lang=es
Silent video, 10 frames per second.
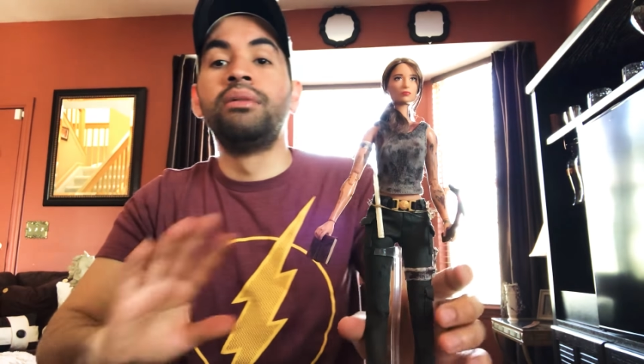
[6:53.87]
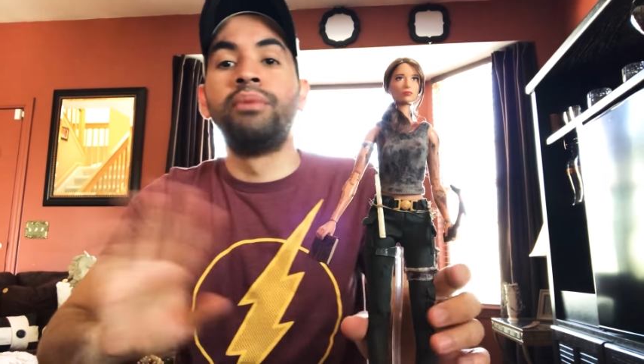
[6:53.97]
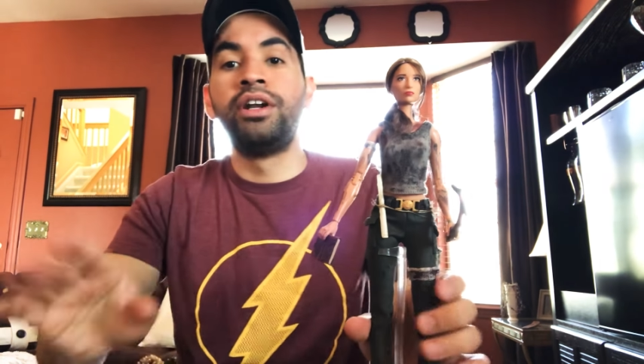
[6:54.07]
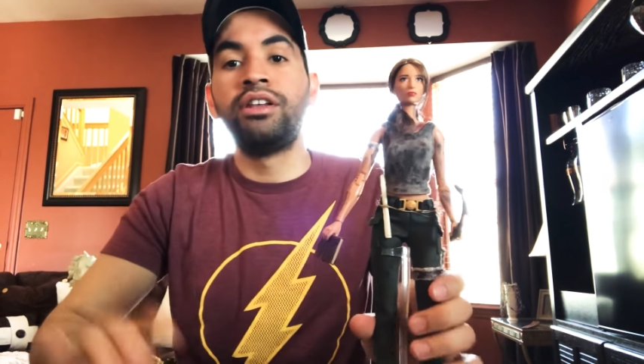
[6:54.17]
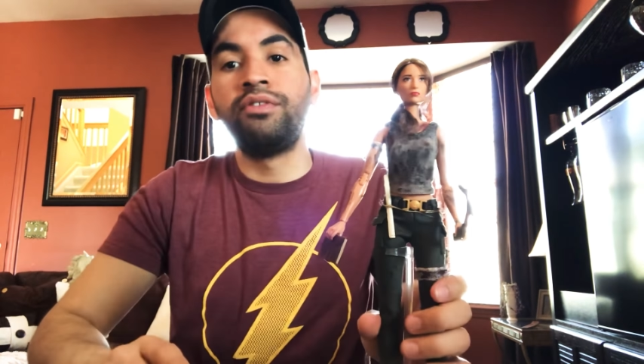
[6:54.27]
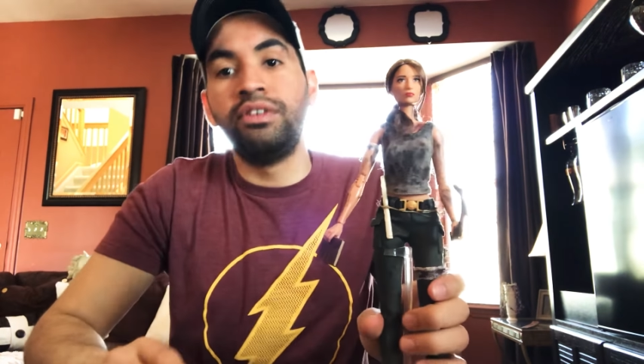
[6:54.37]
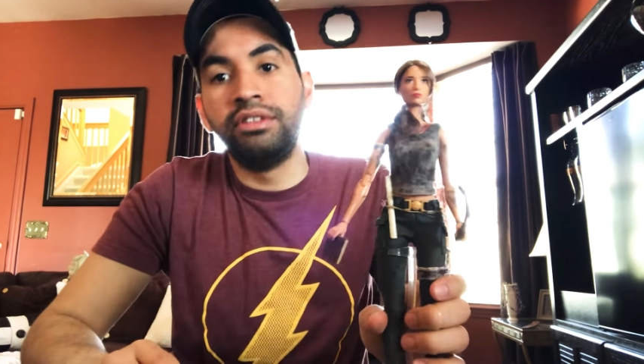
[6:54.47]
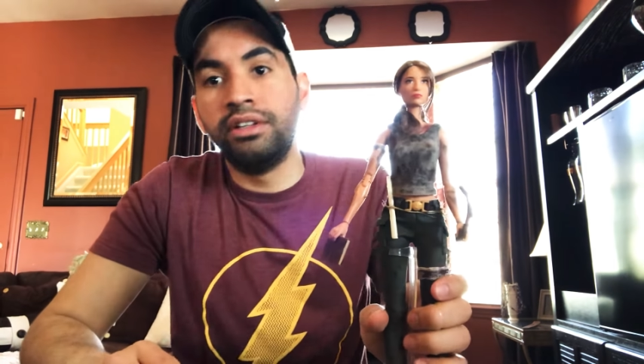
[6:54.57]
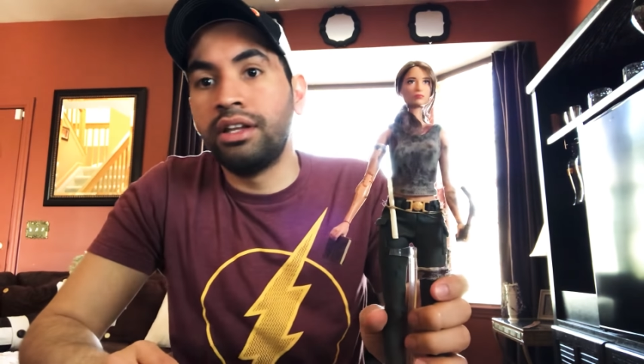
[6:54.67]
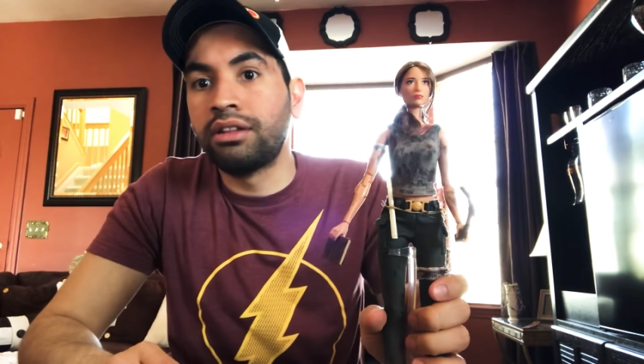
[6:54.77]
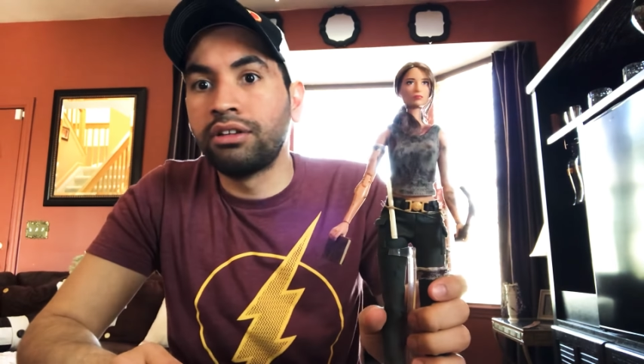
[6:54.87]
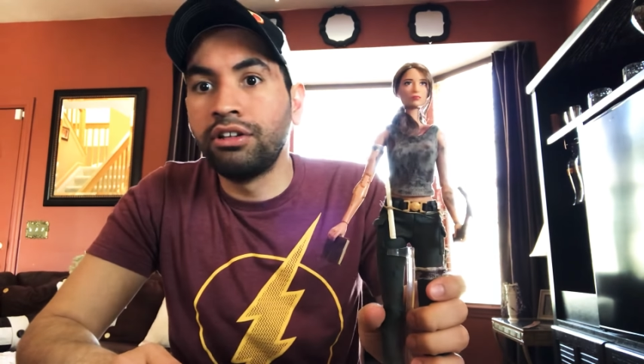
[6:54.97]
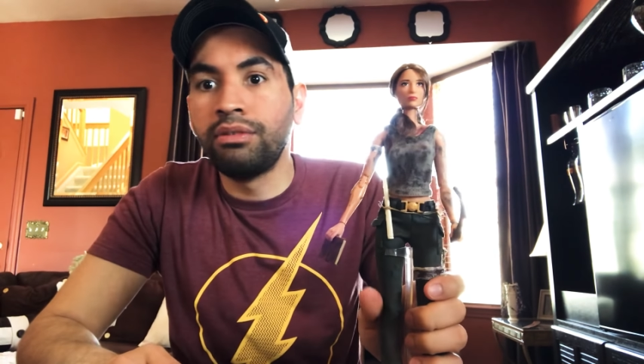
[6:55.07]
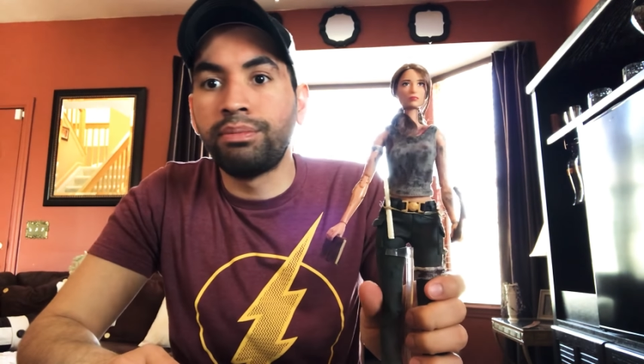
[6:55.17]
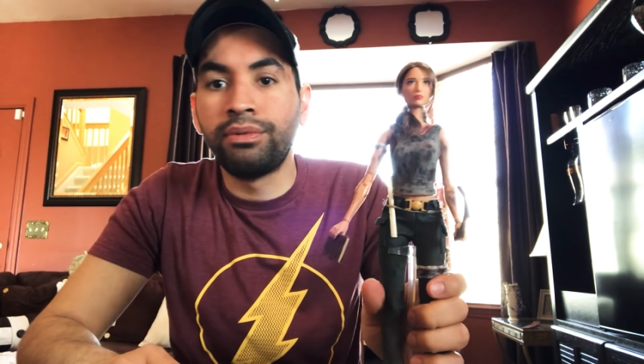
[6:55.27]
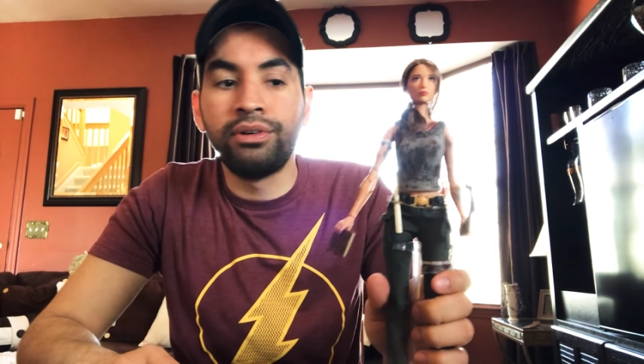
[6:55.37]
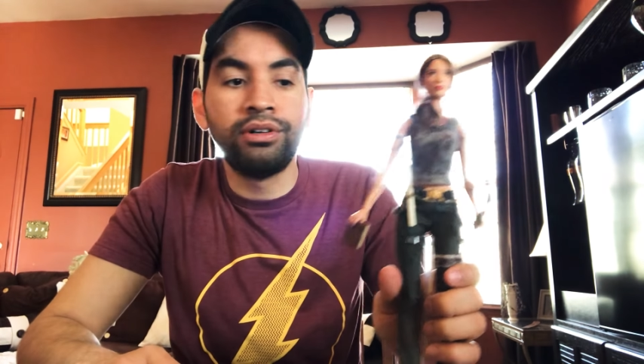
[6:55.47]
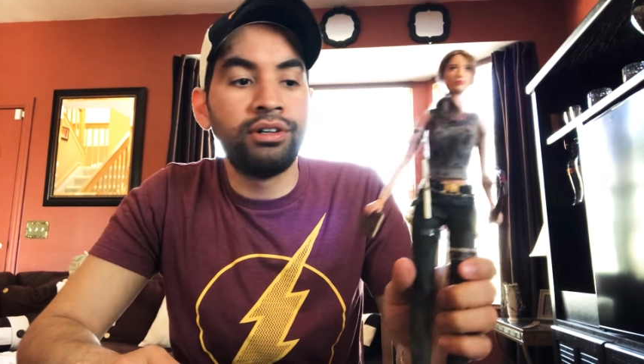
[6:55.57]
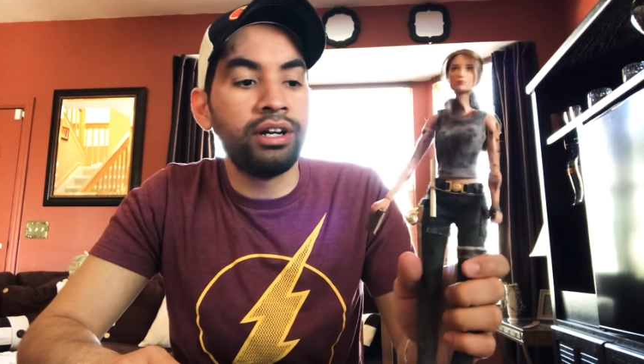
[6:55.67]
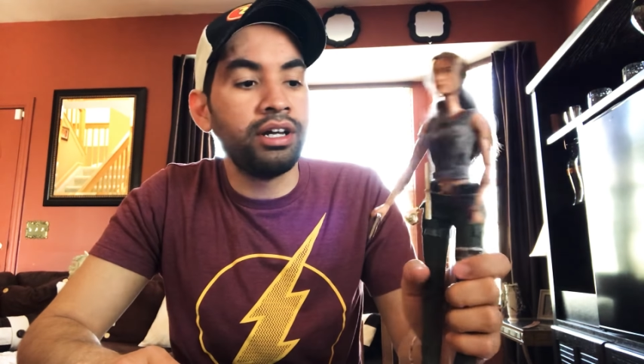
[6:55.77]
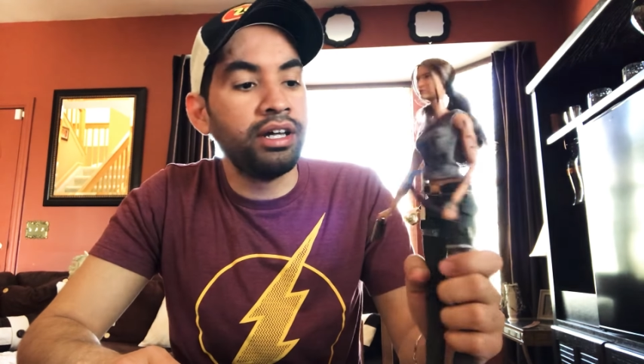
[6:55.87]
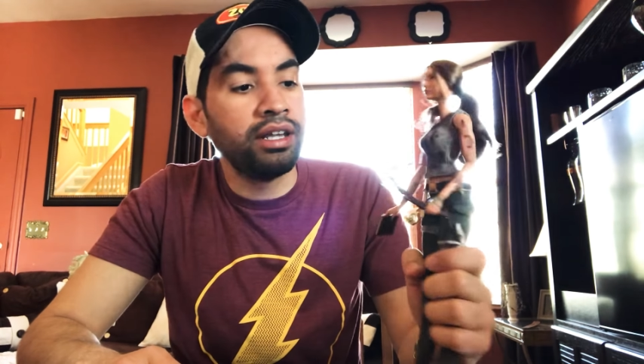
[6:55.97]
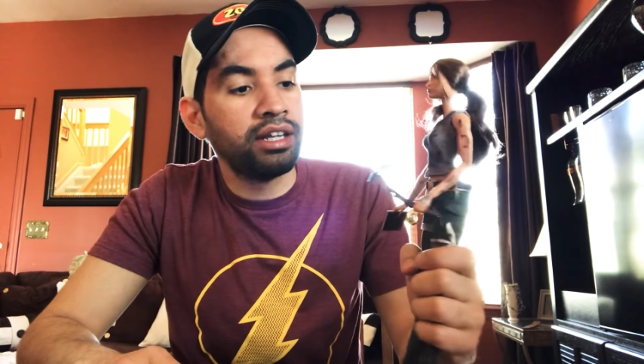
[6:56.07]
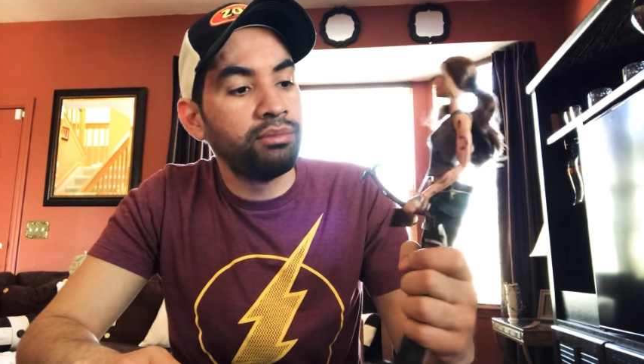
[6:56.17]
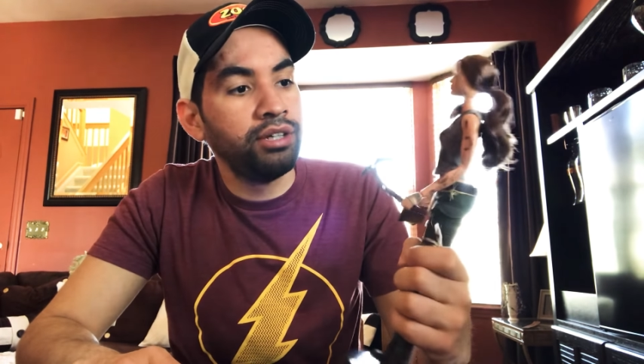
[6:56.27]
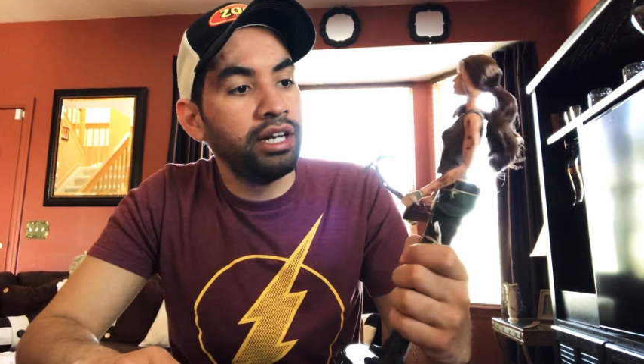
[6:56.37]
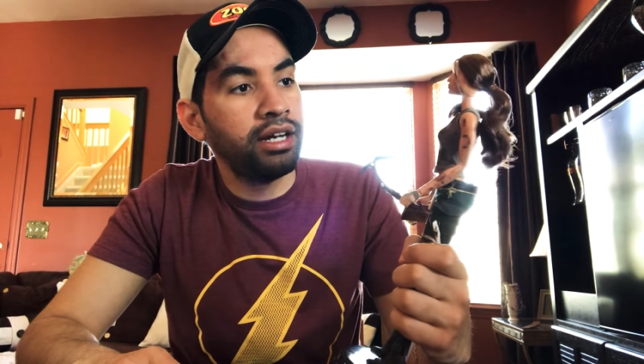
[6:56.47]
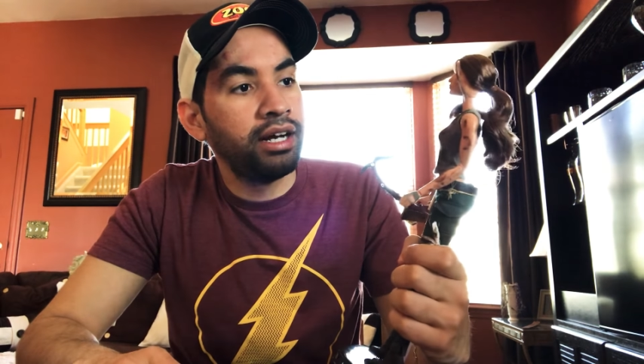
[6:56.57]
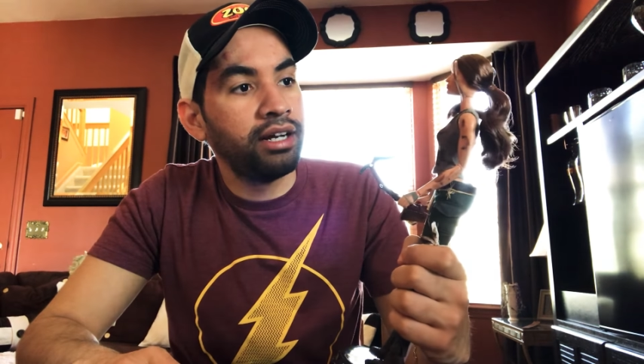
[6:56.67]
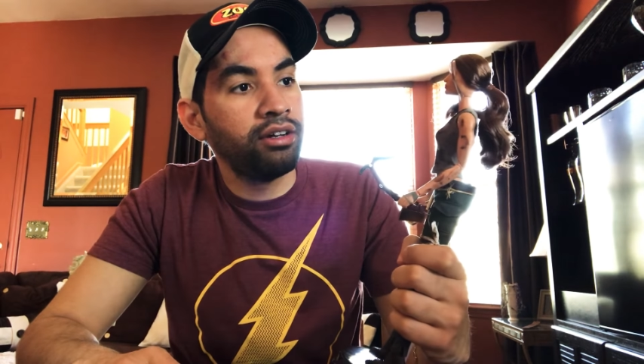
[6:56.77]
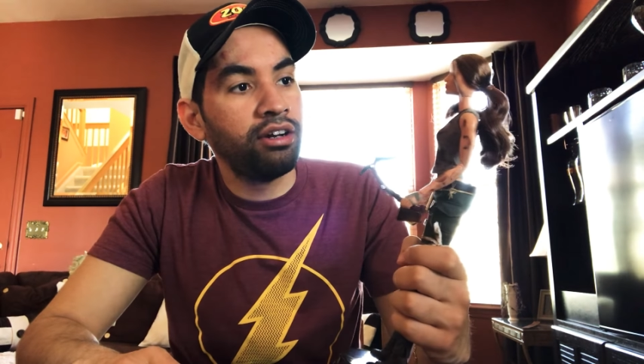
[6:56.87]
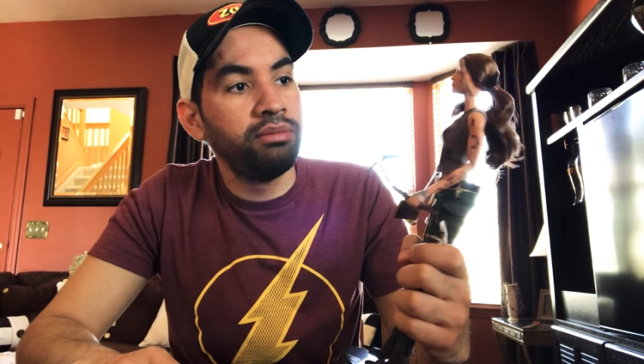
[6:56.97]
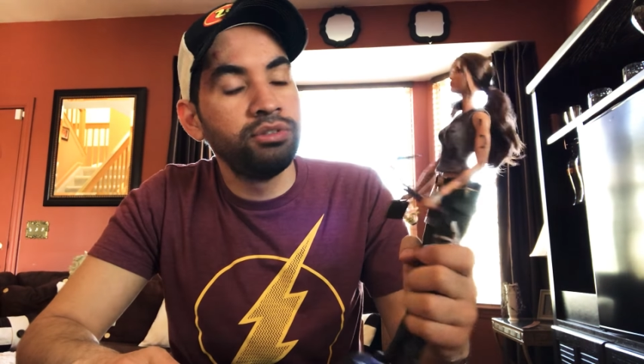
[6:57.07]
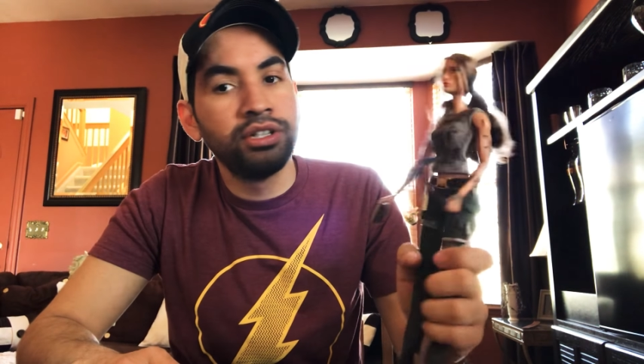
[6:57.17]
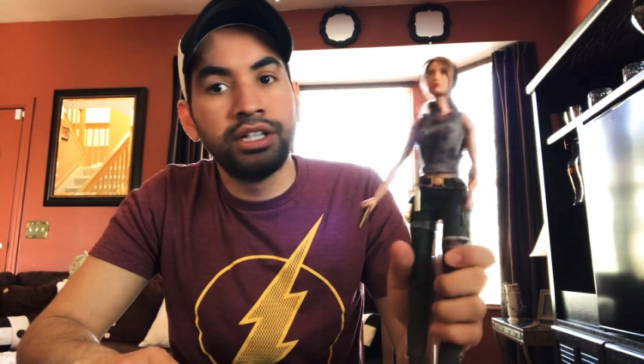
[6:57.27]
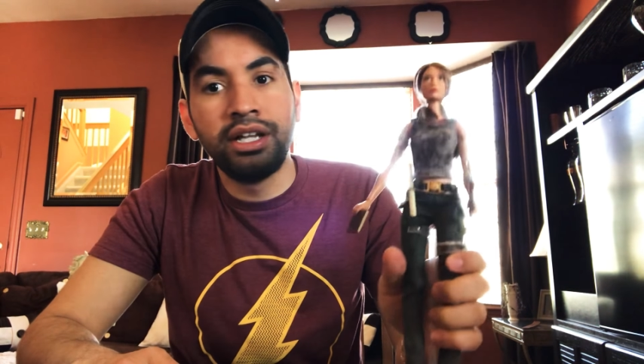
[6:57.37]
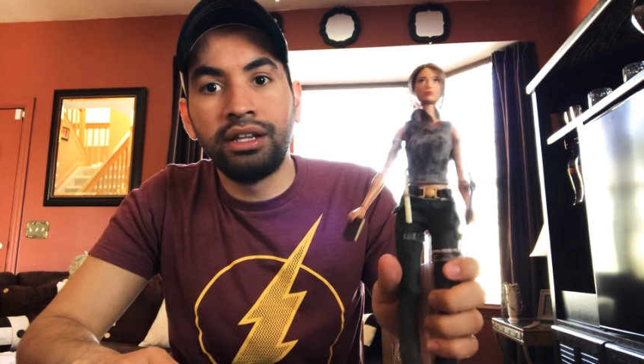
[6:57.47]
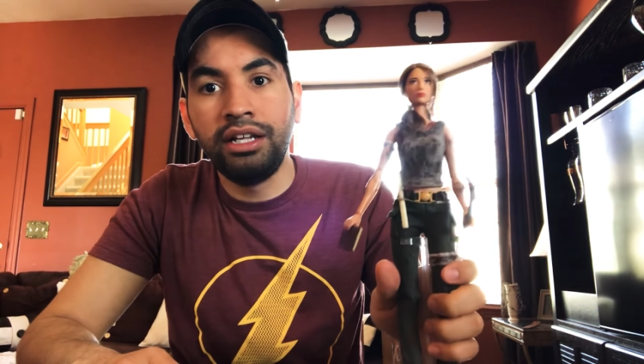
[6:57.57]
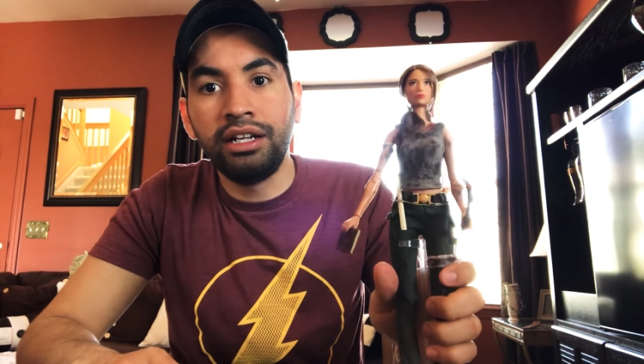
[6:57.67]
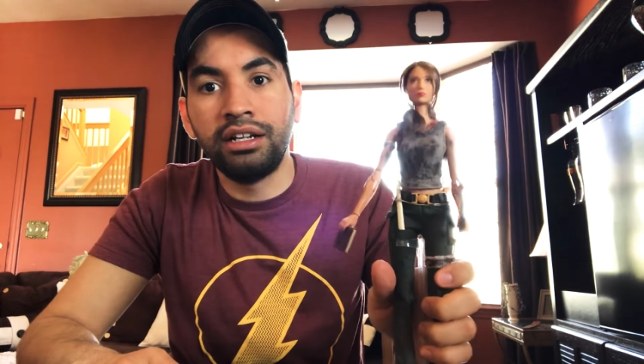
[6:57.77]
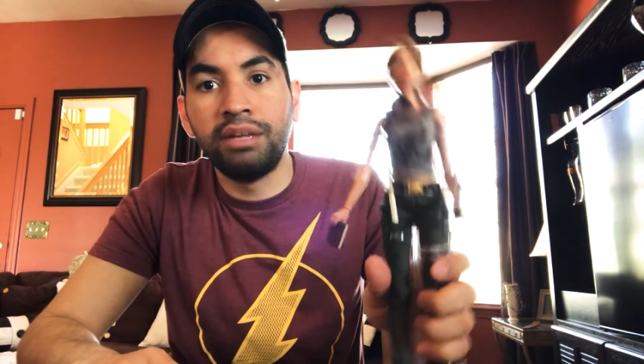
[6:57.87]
Bueno, es, es, todo por esta muñeca. Creo que no hay mucho que decir.